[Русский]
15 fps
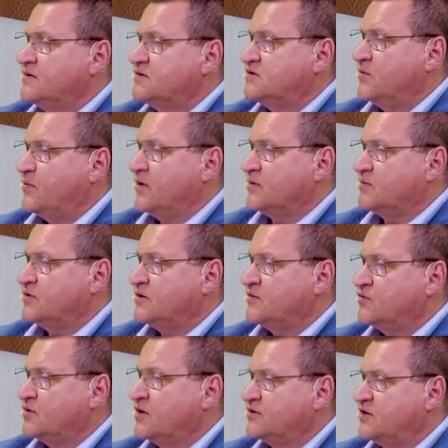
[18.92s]
Степан, мы
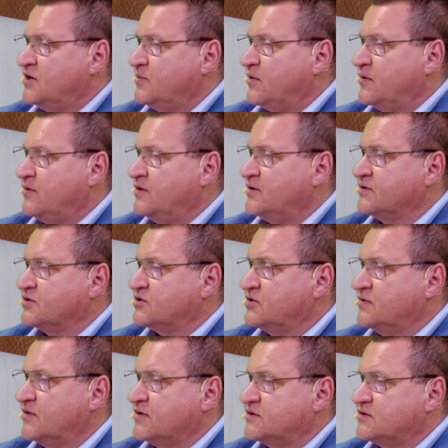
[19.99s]
давно хотели поговорить о
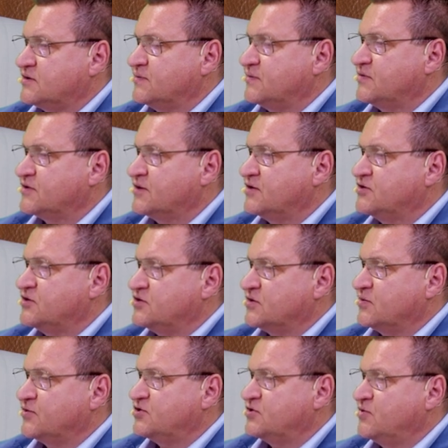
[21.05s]
нашей власти.
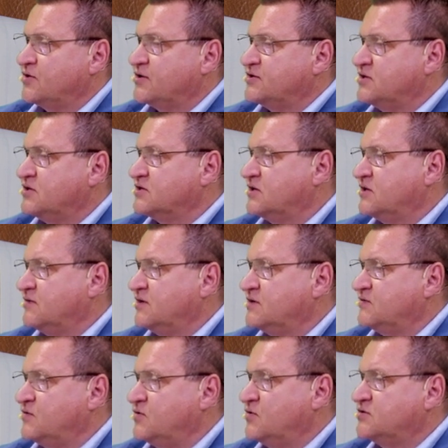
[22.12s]
Скажите, почему российская
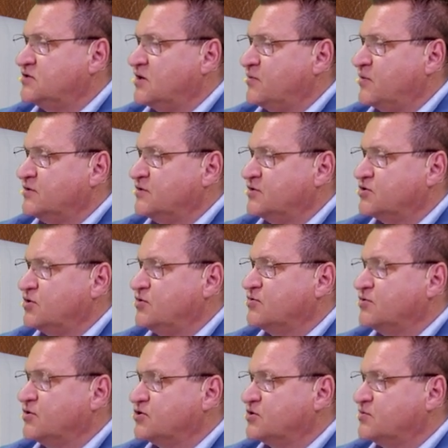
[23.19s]
власть ведет себя по
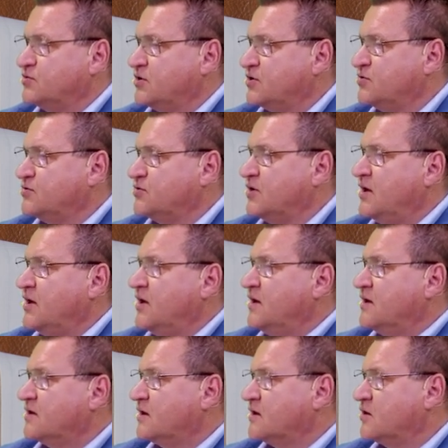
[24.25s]
отношению к нашему народу
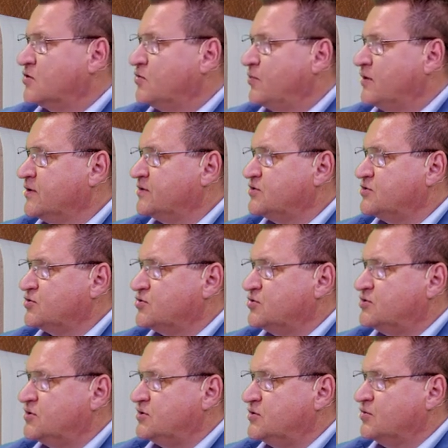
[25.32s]
как оккупант на
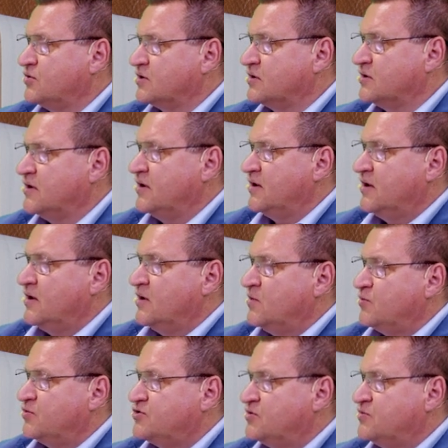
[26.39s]
чужой территории?
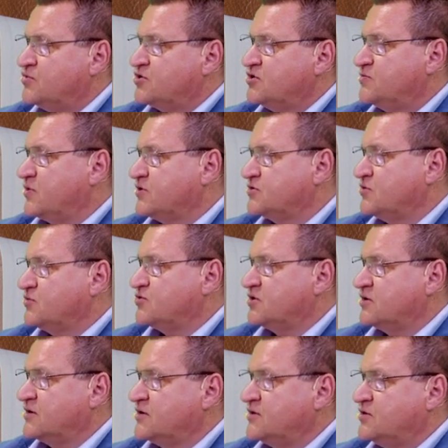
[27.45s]
Почему жизнь простого
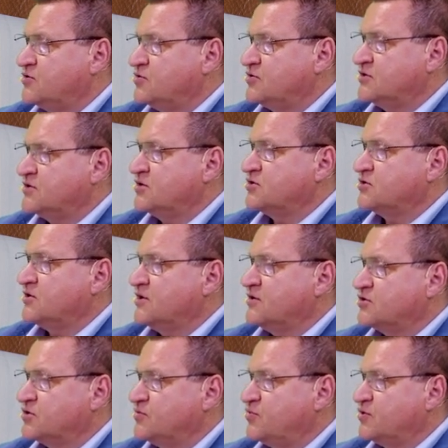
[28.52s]
человека ничего не значит для
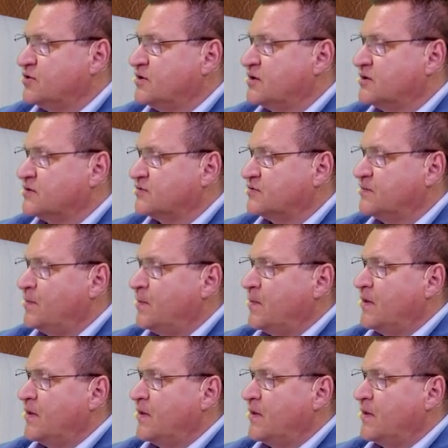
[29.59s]
наших бюрократов?